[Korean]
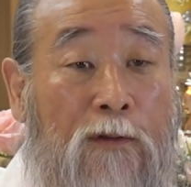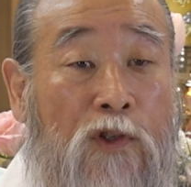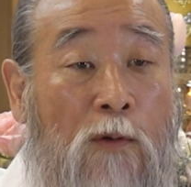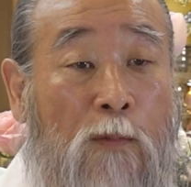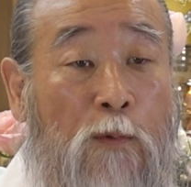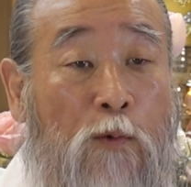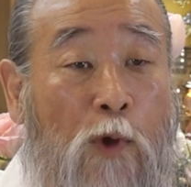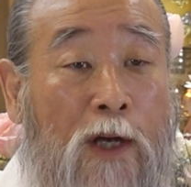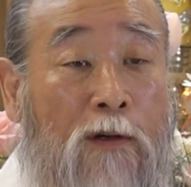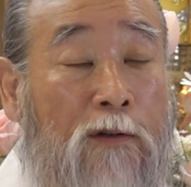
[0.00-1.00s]
젊음을
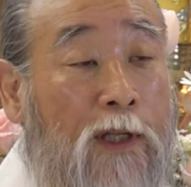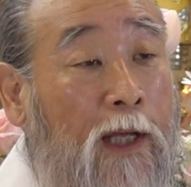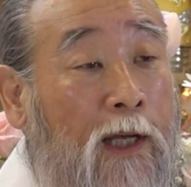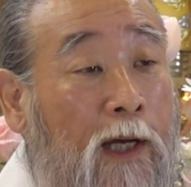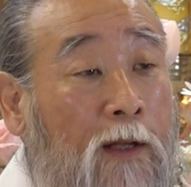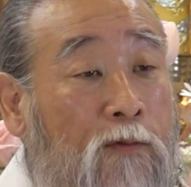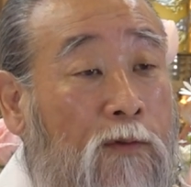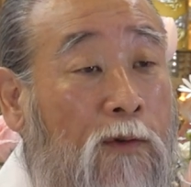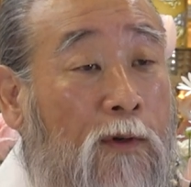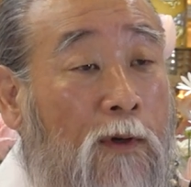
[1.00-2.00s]
왜 그렇게
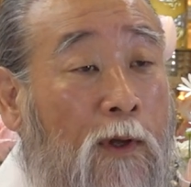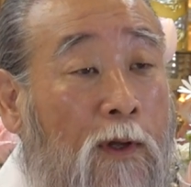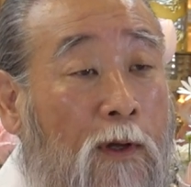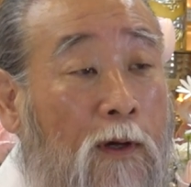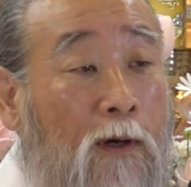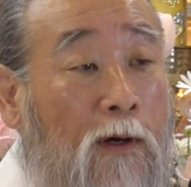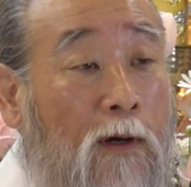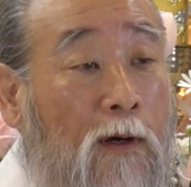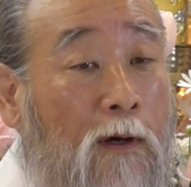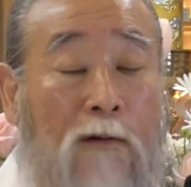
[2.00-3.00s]
해가지고
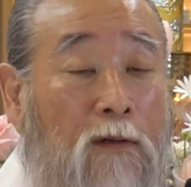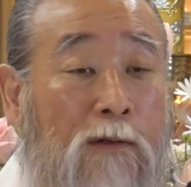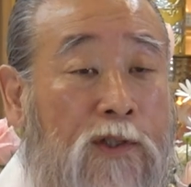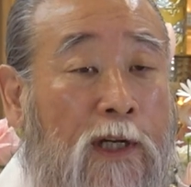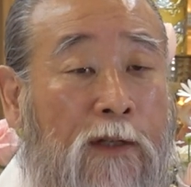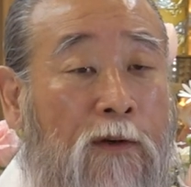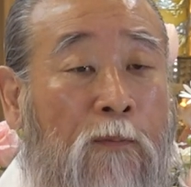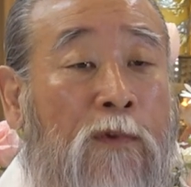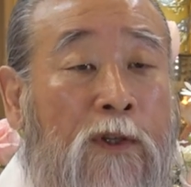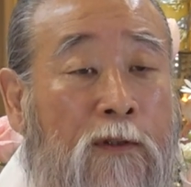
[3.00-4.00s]
그럴 시간
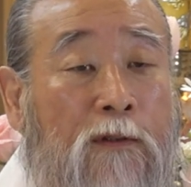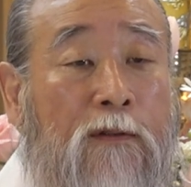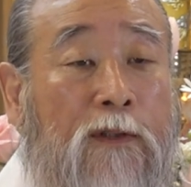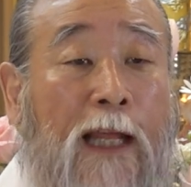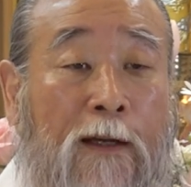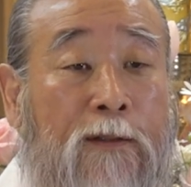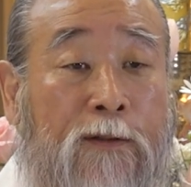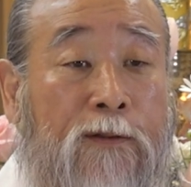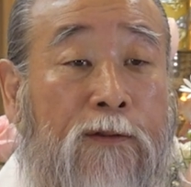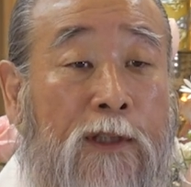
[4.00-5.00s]
없는
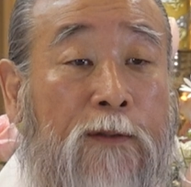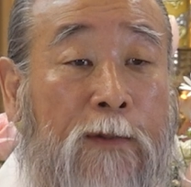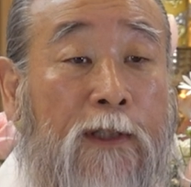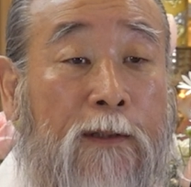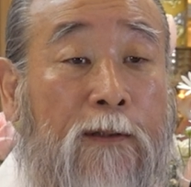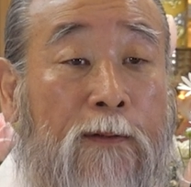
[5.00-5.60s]
때거든요, 지금이.